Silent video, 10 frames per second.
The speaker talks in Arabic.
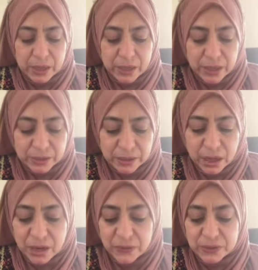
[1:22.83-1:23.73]
حتى
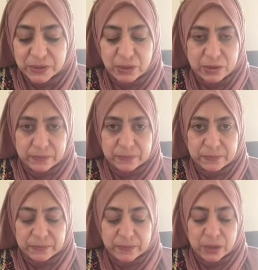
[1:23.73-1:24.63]
حفظتها
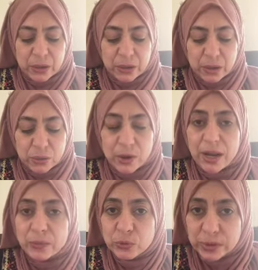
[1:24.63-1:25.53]

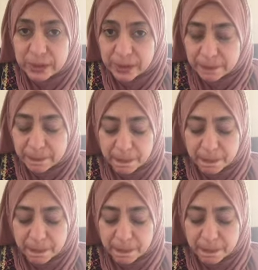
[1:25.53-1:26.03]
والحمد لله